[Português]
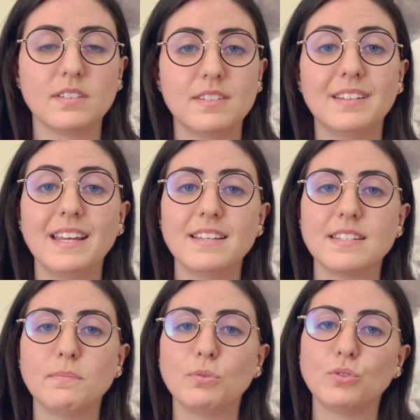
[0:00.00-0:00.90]
se tem
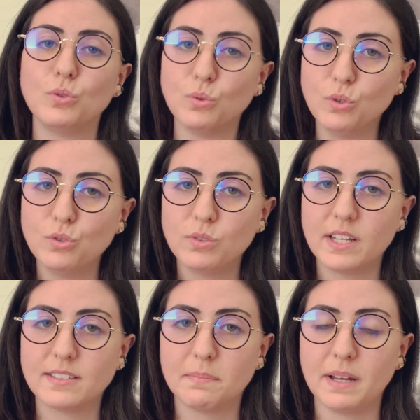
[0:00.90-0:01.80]
exemplos do uso
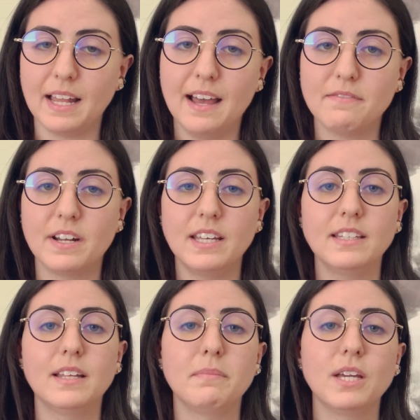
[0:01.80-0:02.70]
dessa palavra e
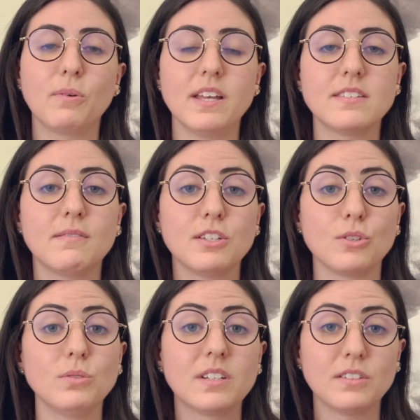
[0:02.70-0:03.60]
também quais são as
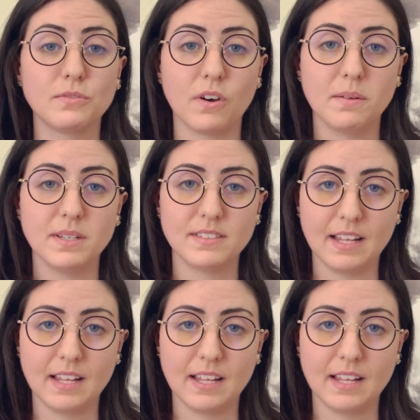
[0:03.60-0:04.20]
outras formas